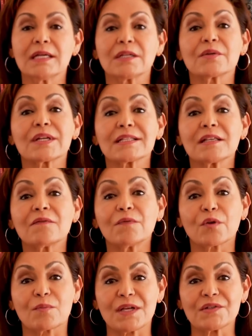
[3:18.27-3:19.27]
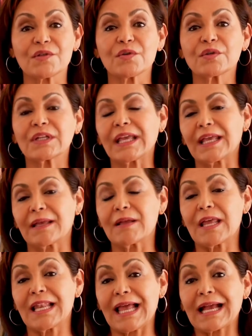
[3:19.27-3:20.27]
Creo que es información que
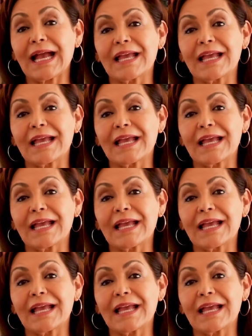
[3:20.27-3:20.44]
en la